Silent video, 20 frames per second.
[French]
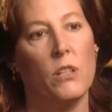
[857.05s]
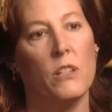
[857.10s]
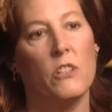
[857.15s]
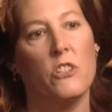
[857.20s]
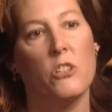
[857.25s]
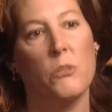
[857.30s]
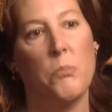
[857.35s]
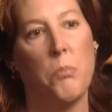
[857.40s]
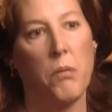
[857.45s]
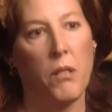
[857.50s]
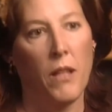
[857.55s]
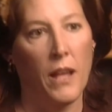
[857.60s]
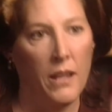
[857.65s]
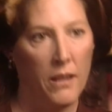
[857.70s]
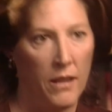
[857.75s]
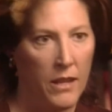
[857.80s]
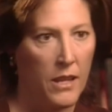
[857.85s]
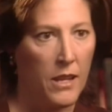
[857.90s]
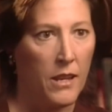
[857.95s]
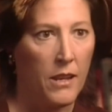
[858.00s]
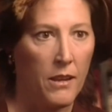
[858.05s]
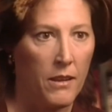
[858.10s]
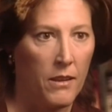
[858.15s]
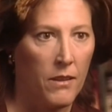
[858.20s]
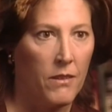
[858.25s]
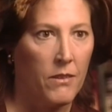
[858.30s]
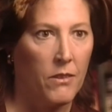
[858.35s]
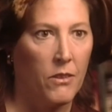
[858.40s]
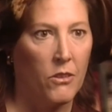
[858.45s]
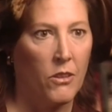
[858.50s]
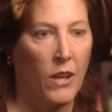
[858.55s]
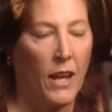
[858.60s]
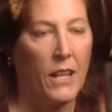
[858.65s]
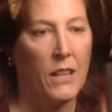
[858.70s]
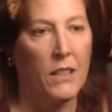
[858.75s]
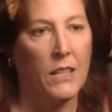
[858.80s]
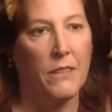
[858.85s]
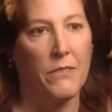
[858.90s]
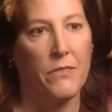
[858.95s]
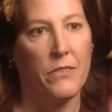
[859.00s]
Un physique de cycliste
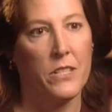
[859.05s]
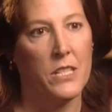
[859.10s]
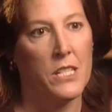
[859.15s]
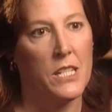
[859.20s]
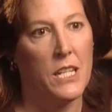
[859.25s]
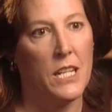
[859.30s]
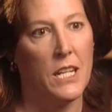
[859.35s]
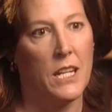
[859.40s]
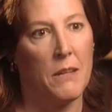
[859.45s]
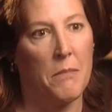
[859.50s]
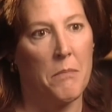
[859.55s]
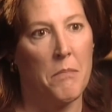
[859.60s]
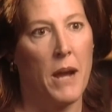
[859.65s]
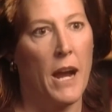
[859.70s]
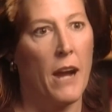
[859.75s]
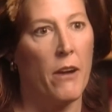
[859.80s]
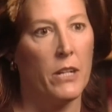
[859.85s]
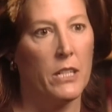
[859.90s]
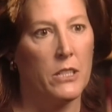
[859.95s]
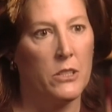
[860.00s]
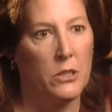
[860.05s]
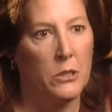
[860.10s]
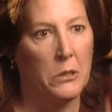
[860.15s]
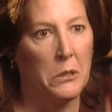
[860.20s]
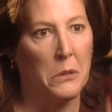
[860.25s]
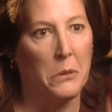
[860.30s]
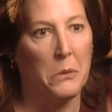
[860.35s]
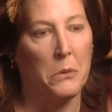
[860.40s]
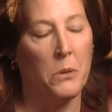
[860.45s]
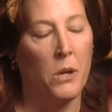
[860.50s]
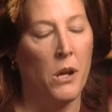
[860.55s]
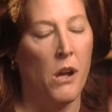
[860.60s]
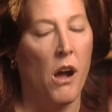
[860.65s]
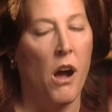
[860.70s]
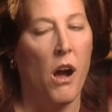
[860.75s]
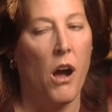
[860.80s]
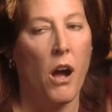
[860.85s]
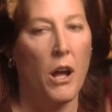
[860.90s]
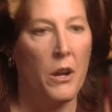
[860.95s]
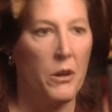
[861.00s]
absolument magnifique, doublé d'une profonde
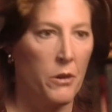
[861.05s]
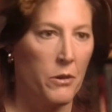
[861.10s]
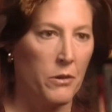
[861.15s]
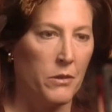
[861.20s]
volonté.